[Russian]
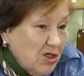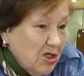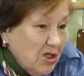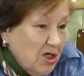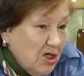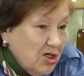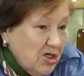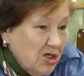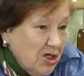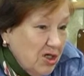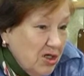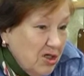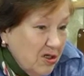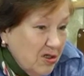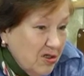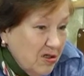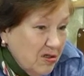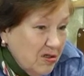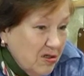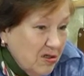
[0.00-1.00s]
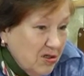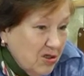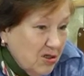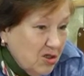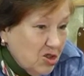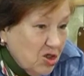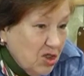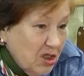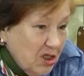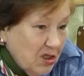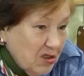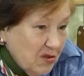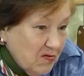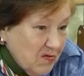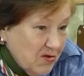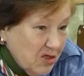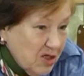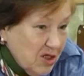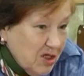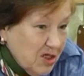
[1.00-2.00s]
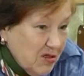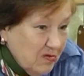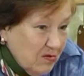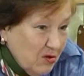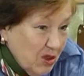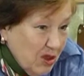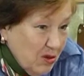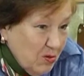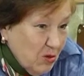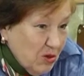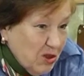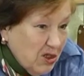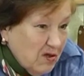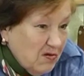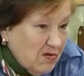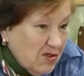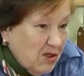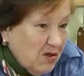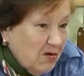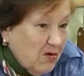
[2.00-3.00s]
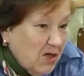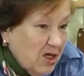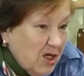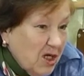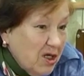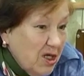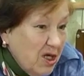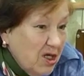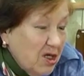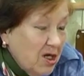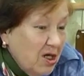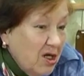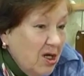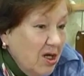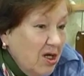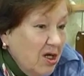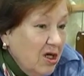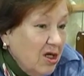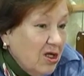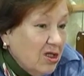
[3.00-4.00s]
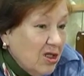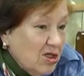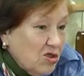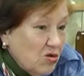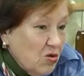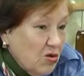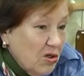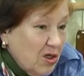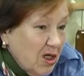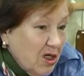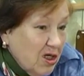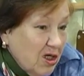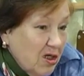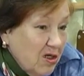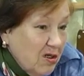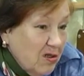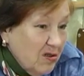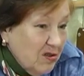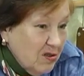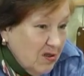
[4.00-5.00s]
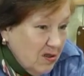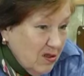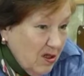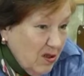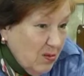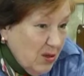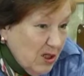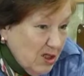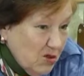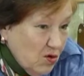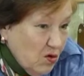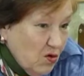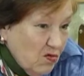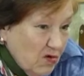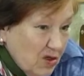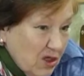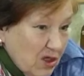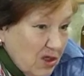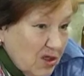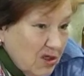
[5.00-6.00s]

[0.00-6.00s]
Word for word: сокращение э, штатов среди вот работников ну, здравоохранения и насколько они это обоснованы.